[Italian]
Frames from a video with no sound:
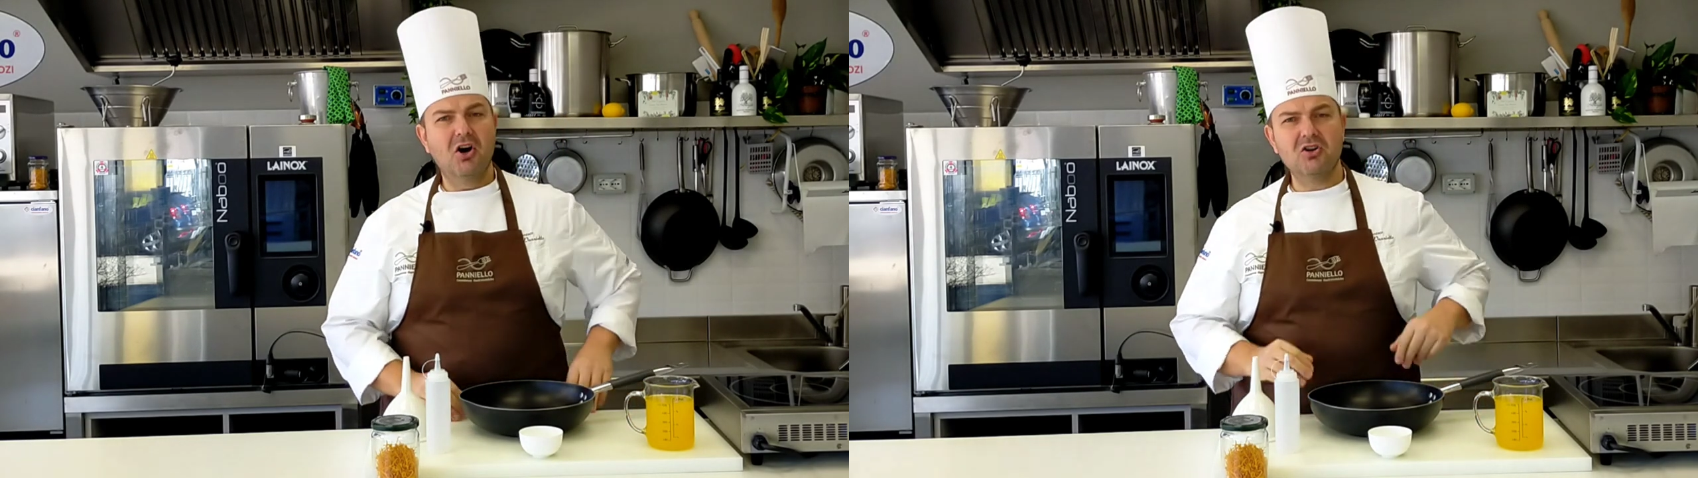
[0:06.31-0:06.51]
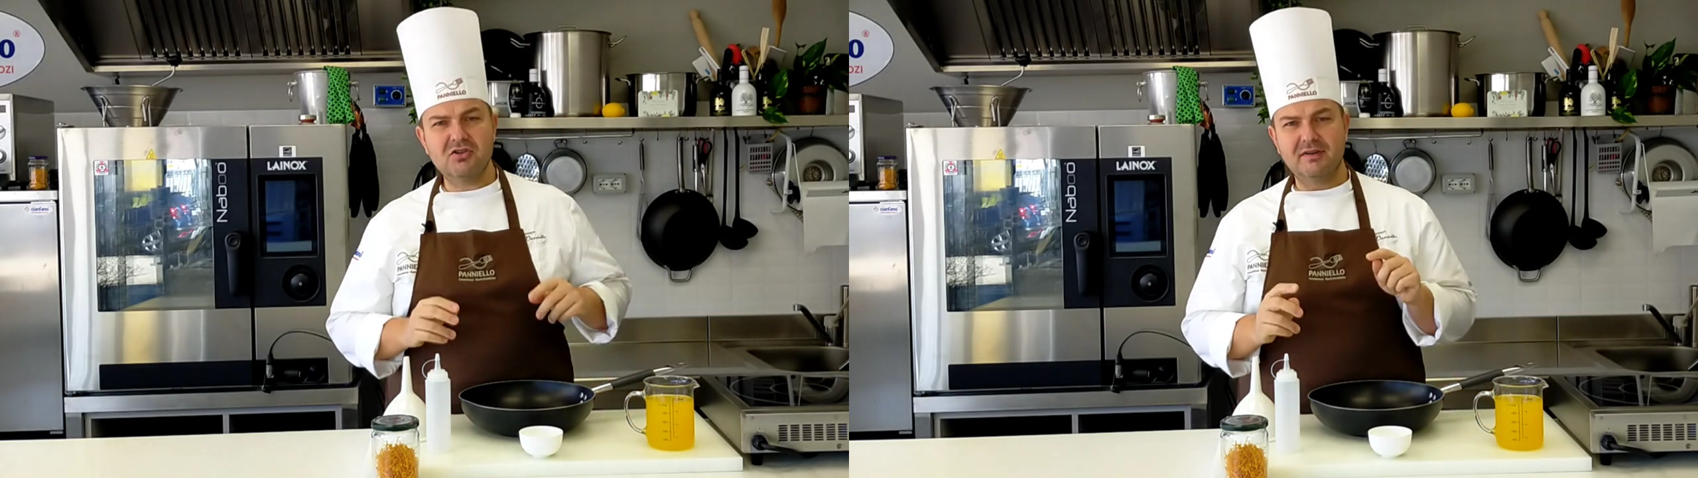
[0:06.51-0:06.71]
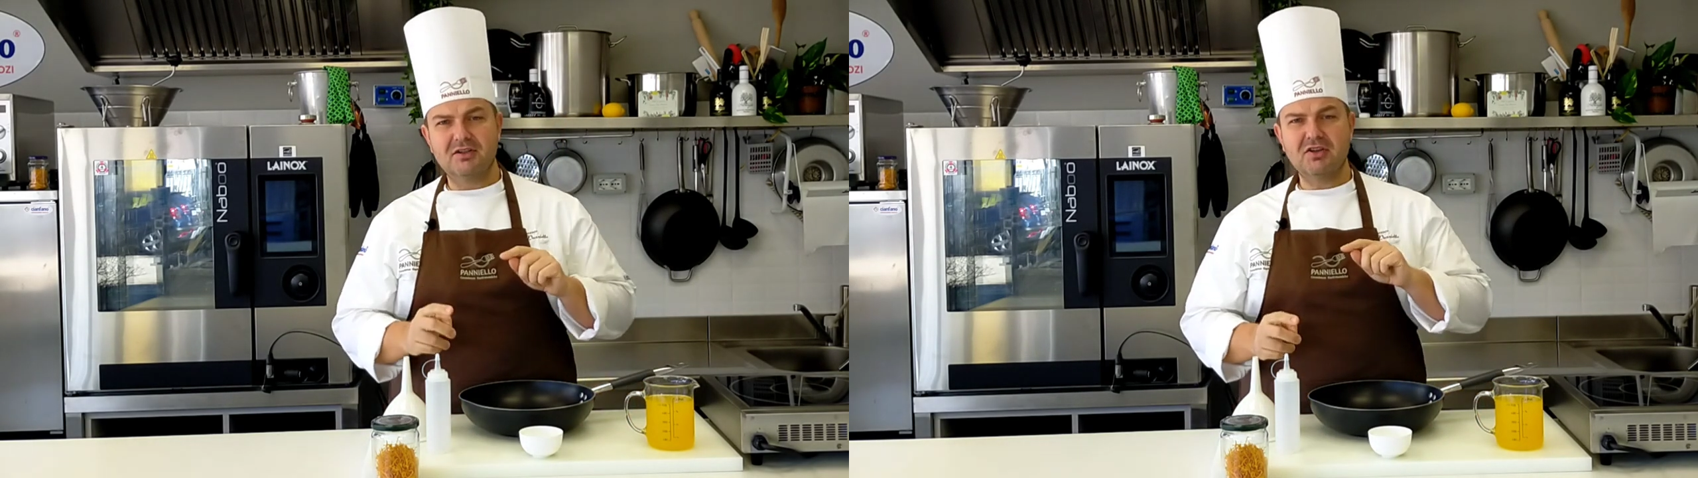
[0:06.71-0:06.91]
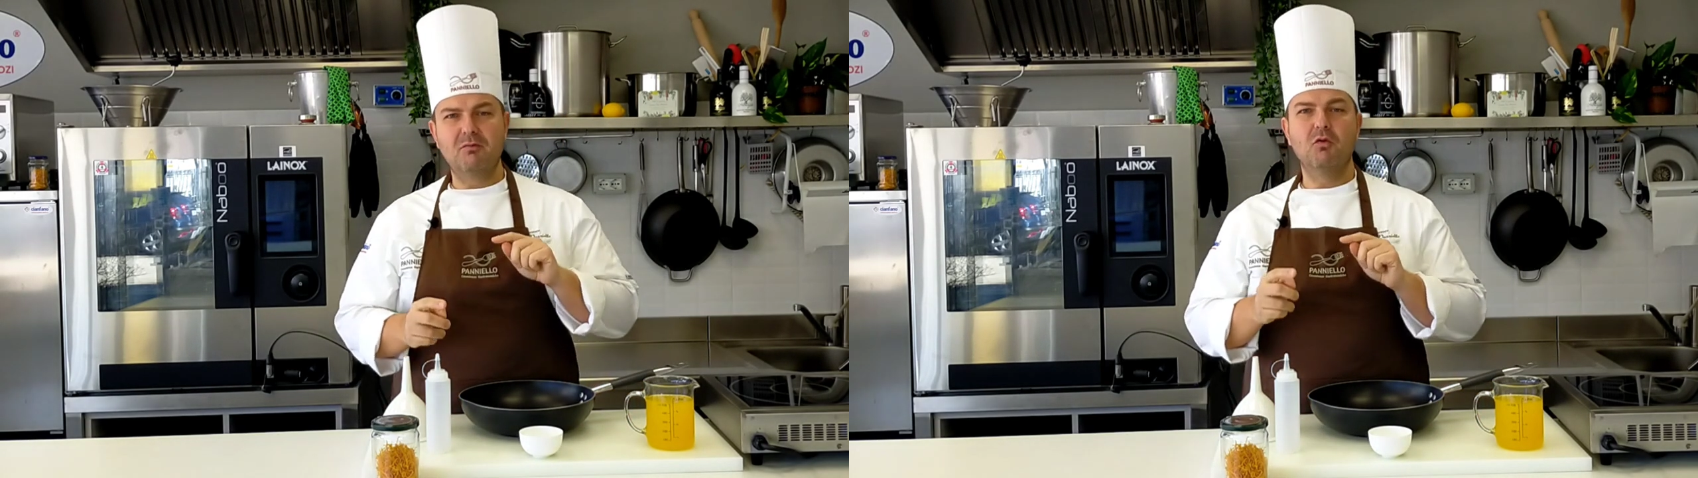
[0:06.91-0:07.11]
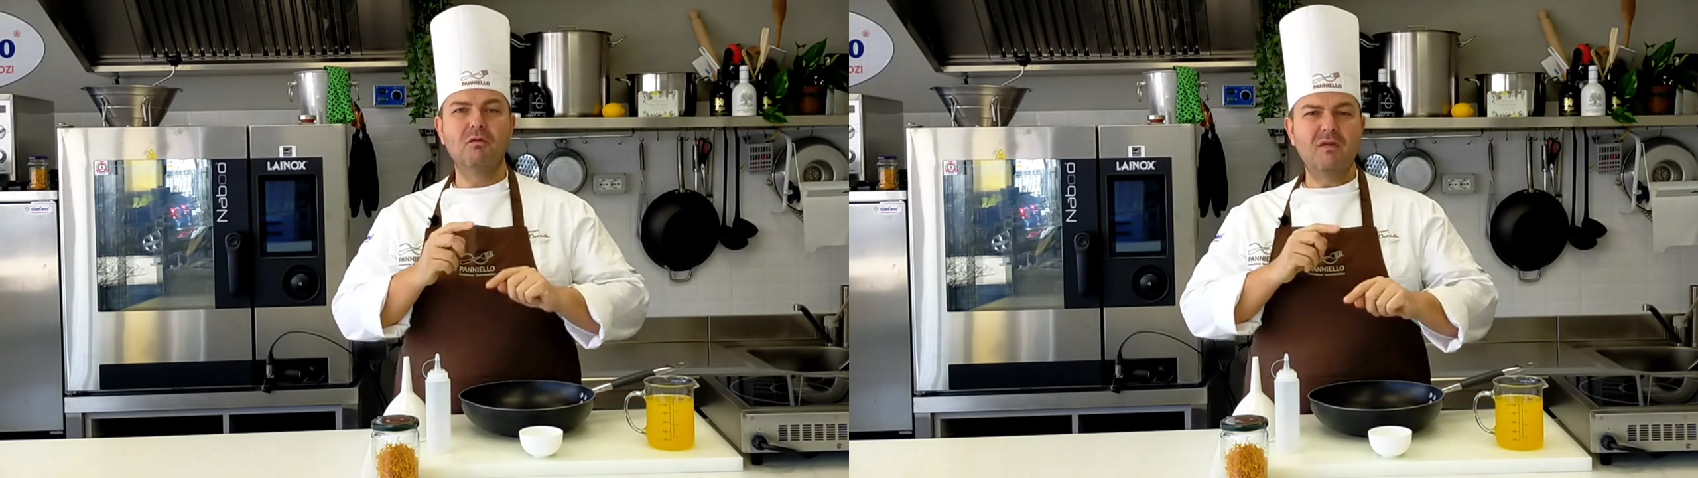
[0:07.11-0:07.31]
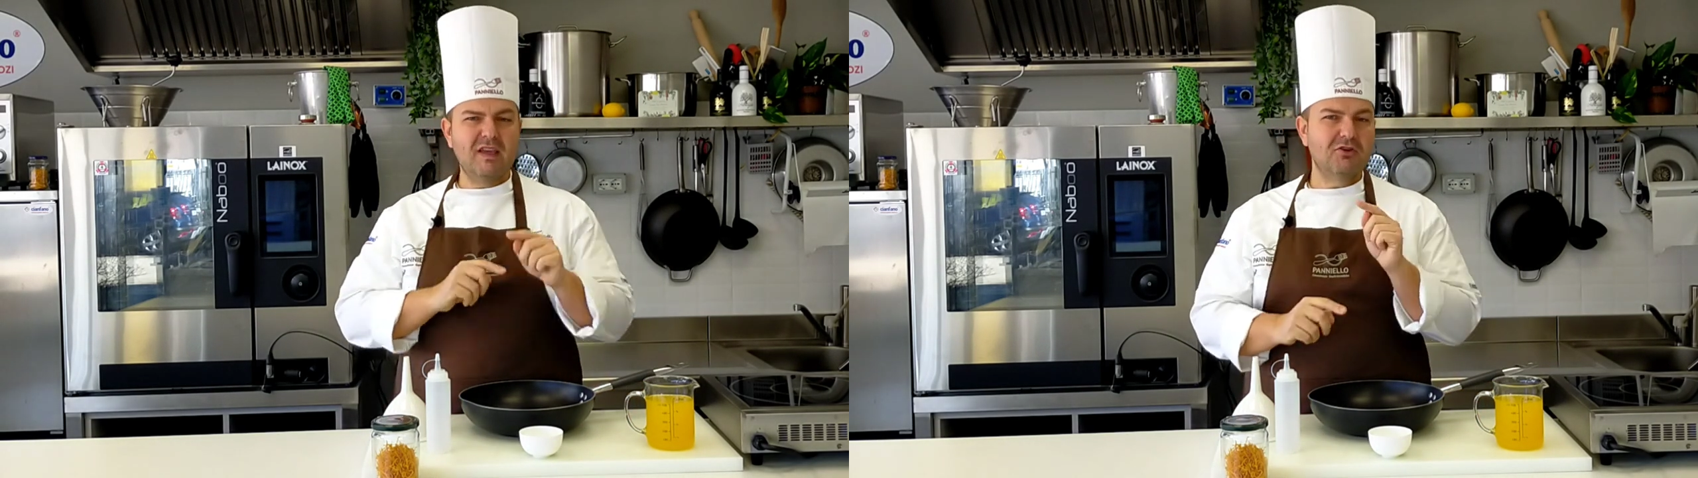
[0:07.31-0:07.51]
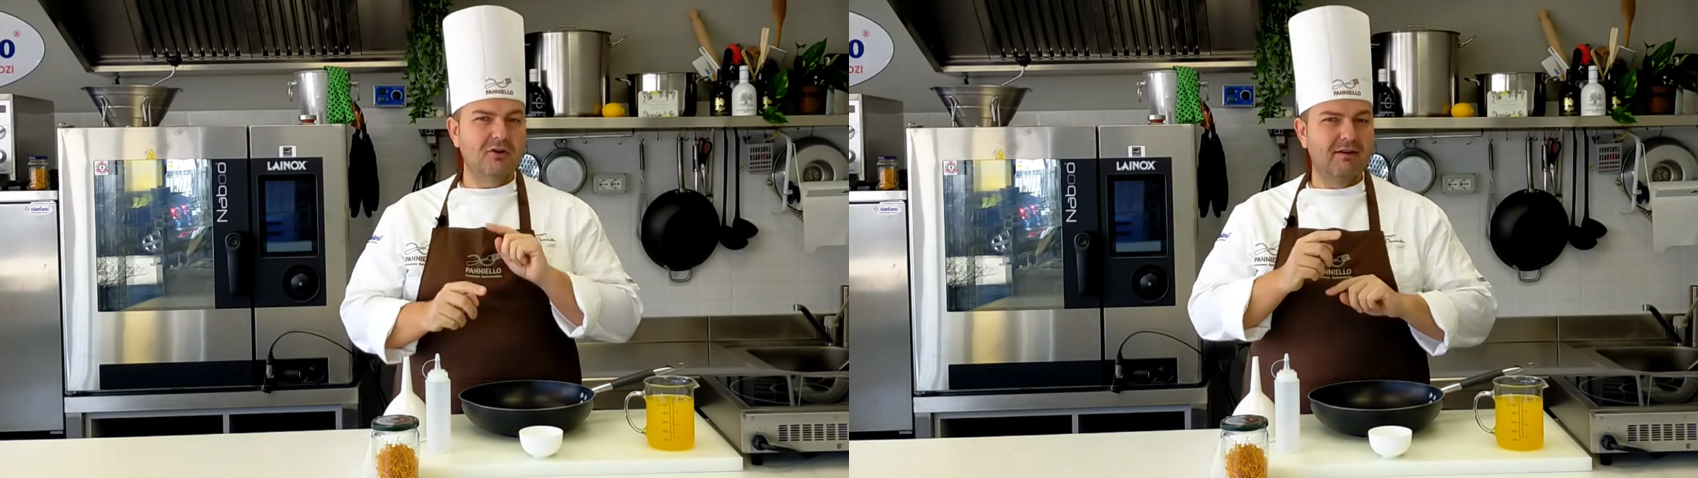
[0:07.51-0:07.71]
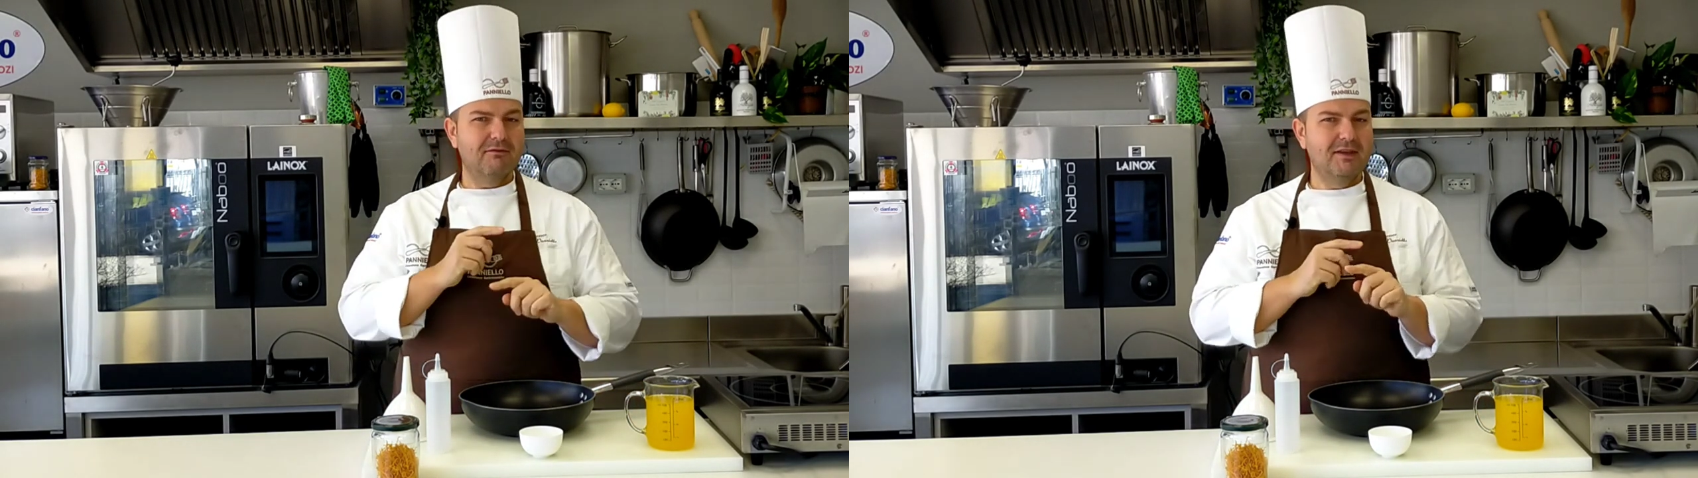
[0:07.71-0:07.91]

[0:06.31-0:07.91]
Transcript: Oggi facciamo un video nel